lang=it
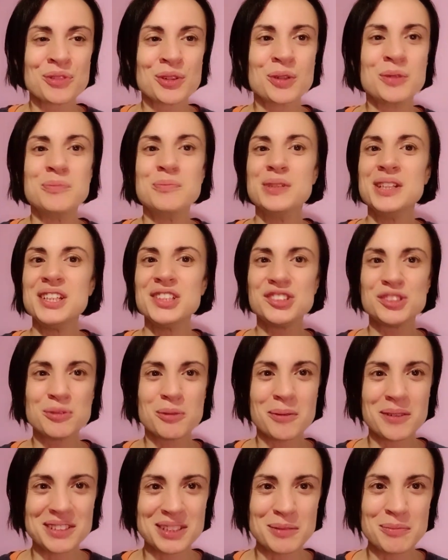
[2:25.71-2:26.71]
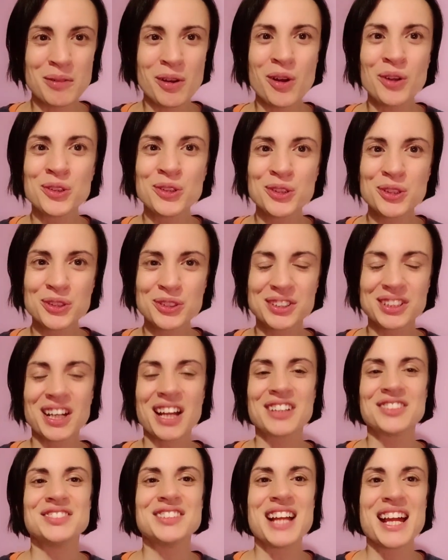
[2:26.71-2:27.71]
un bellissimo matrimonio
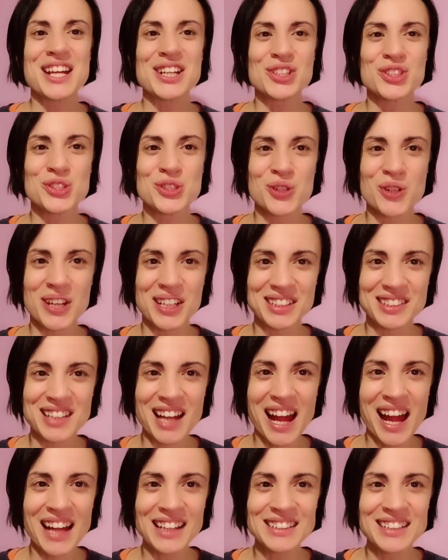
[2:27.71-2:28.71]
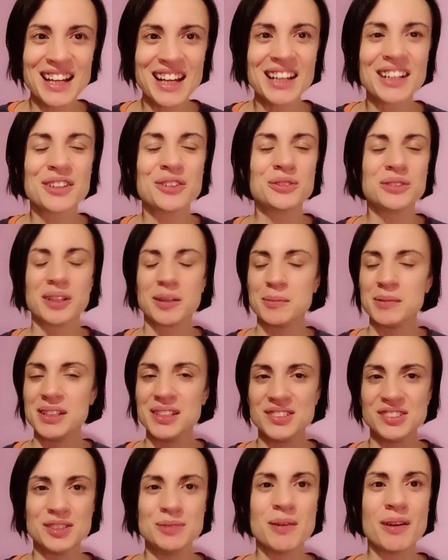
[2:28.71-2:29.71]
tra Sergio e Tania con una
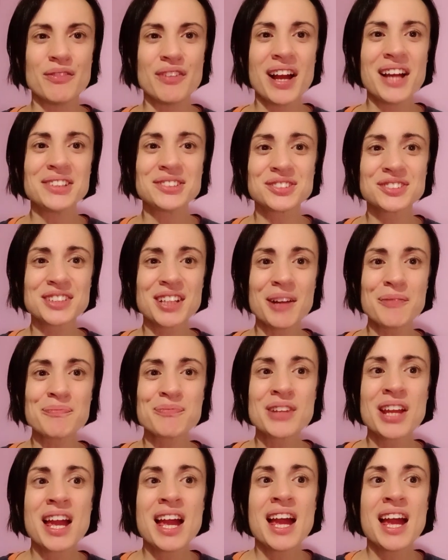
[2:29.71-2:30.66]
bellissima festa